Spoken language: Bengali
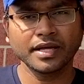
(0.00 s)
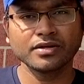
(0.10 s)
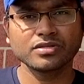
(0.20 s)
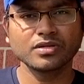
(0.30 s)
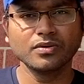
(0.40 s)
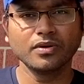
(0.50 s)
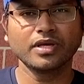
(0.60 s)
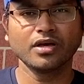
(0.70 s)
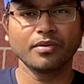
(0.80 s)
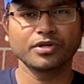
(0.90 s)
এনওসিগুলো
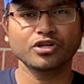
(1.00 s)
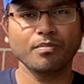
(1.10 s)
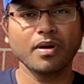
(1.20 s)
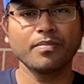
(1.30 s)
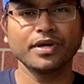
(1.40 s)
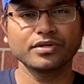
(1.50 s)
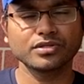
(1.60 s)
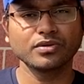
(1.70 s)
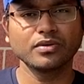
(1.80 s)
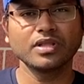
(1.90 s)
কি হবে সম্ভাব্য
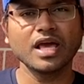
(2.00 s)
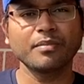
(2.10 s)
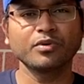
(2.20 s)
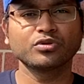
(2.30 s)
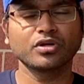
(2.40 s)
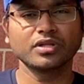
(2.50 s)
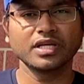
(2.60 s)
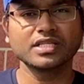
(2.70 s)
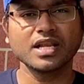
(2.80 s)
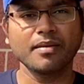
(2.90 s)
এনওসিগুলো দিয়ে আমি উত্তর
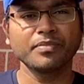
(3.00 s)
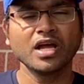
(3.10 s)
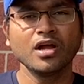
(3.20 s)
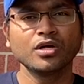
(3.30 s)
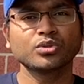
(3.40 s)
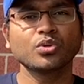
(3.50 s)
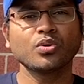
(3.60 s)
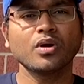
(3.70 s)
দিয়েছিলাম তো